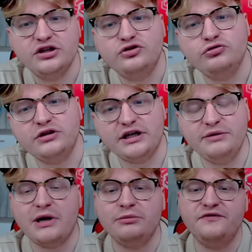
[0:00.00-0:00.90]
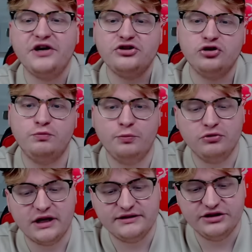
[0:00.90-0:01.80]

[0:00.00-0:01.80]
tutaj i mamy większą populację,